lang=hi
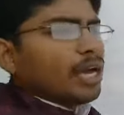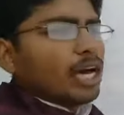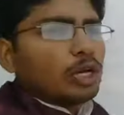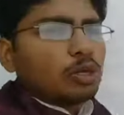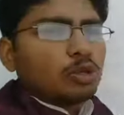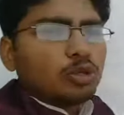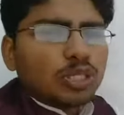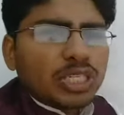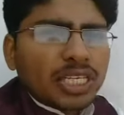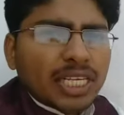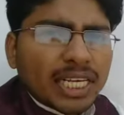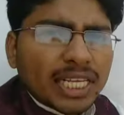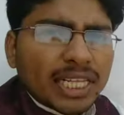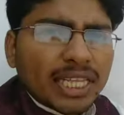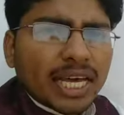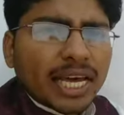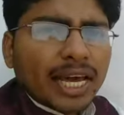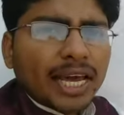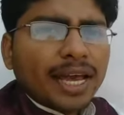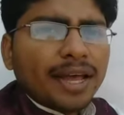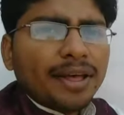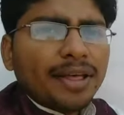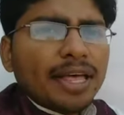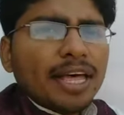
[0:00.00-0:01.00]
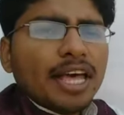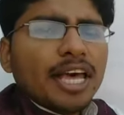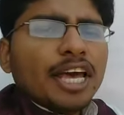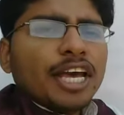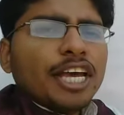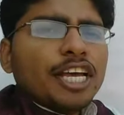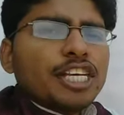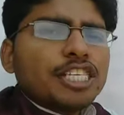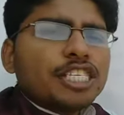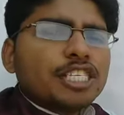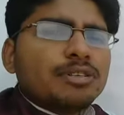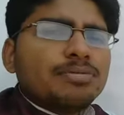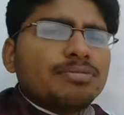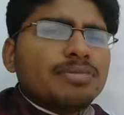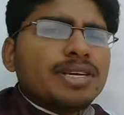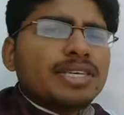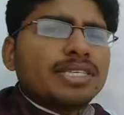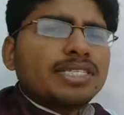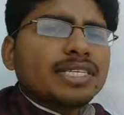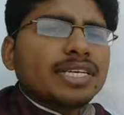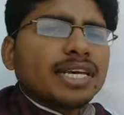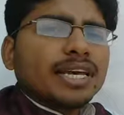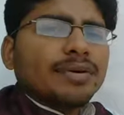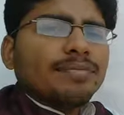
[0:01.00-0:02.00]
अनुच्छेद हैं
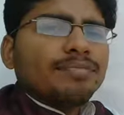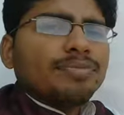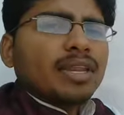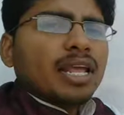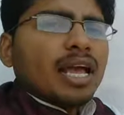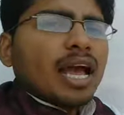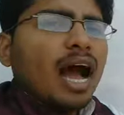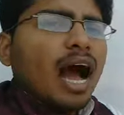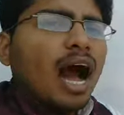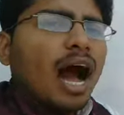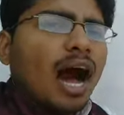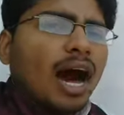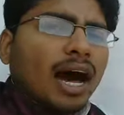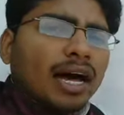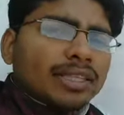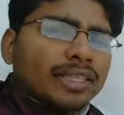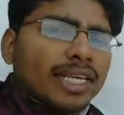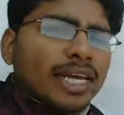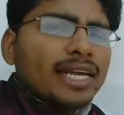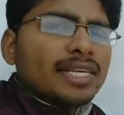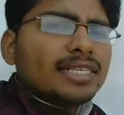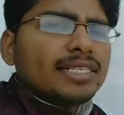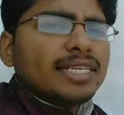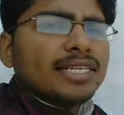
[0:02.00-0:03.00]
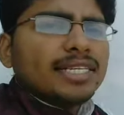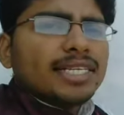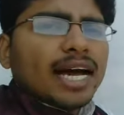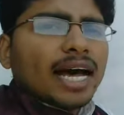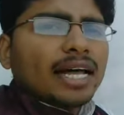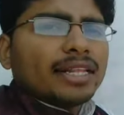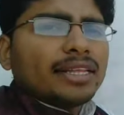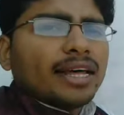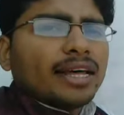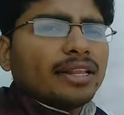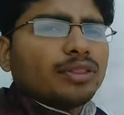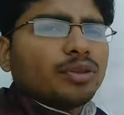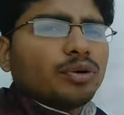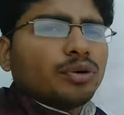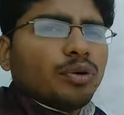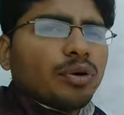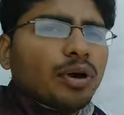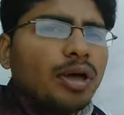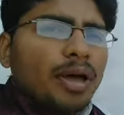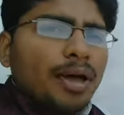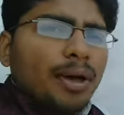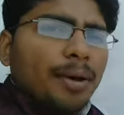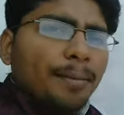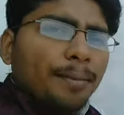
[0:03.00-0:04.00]
इसमें से आधे से ज़्यादा तो
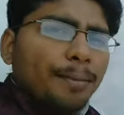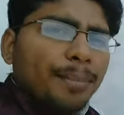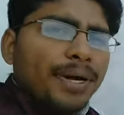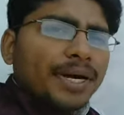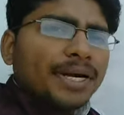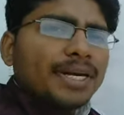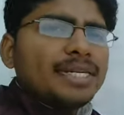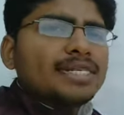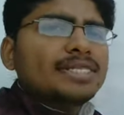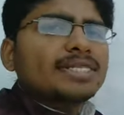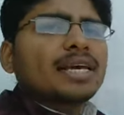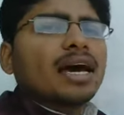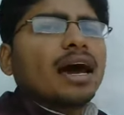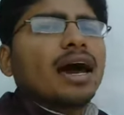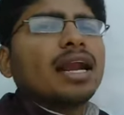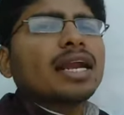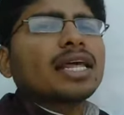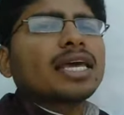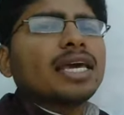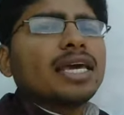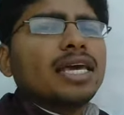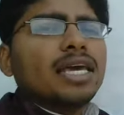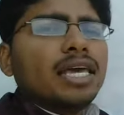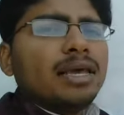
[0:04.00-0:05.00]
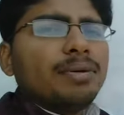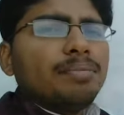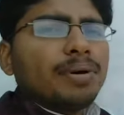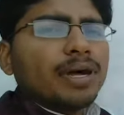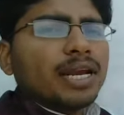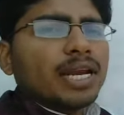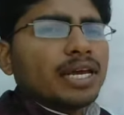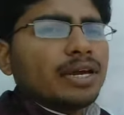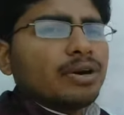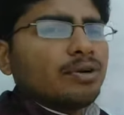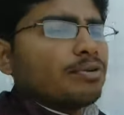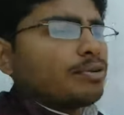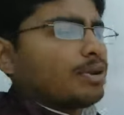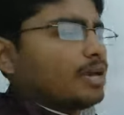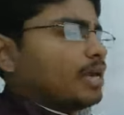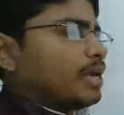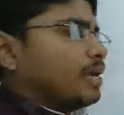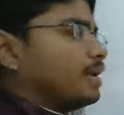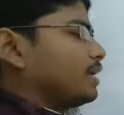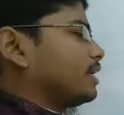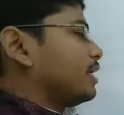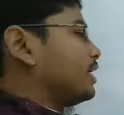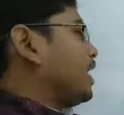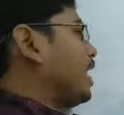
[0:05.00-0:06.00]
ब्रिटिश काल के ही बने हुए
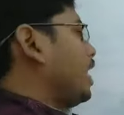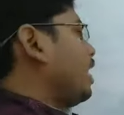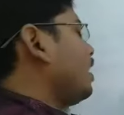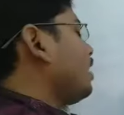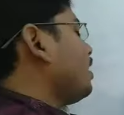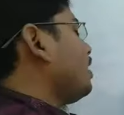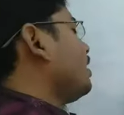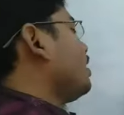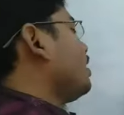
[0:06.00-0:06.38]
हैं क्या